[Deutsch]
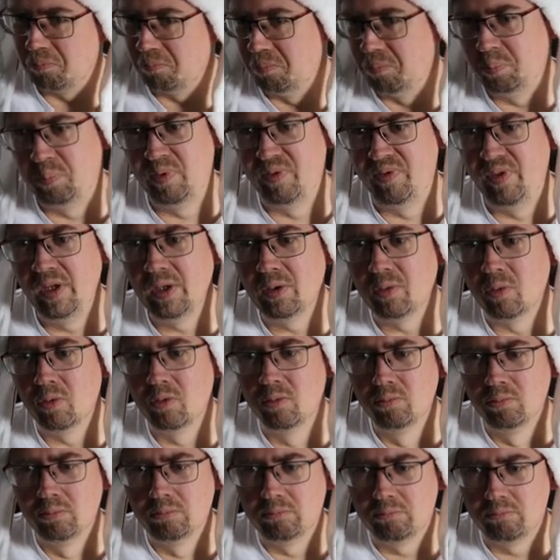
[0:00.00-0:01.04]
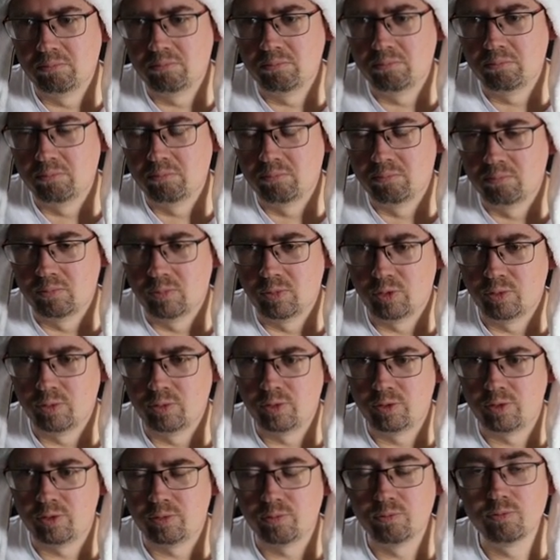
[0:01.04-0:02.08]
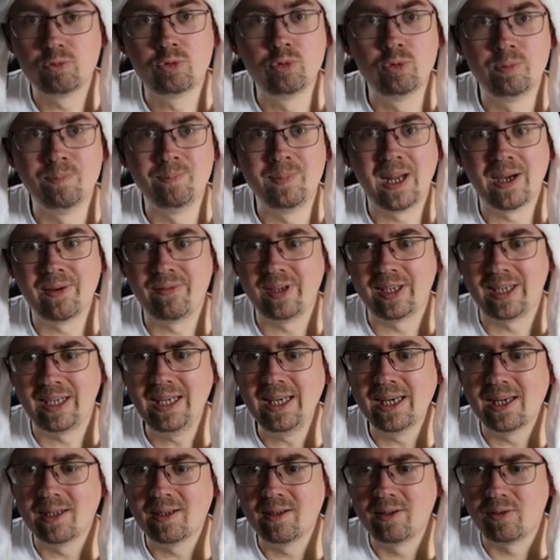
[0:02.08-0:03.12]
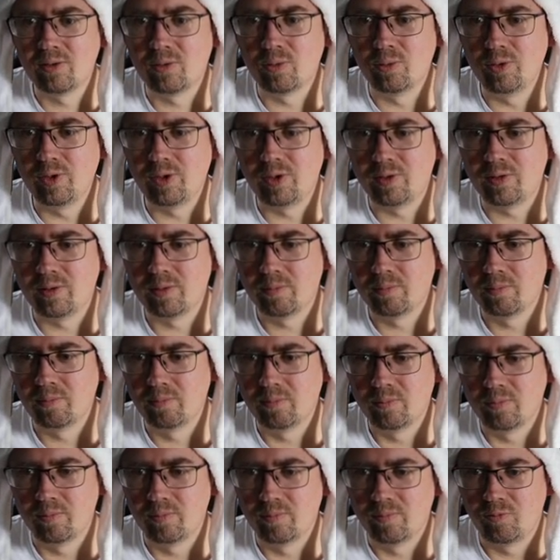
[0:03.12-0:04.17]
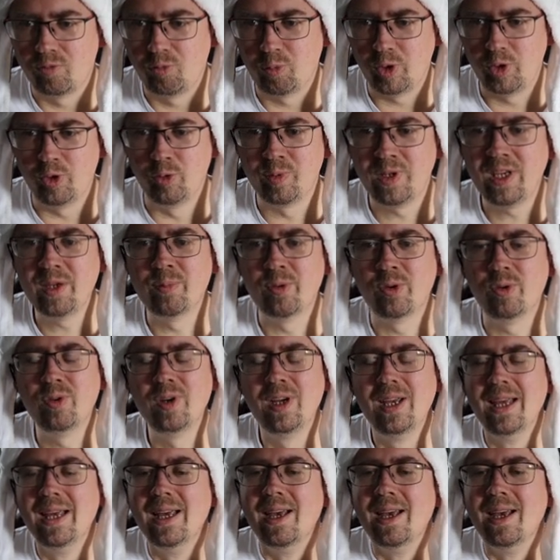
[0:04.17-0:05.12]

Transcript: Bewegungen und gutem Navigieren durch, durch Umgebung.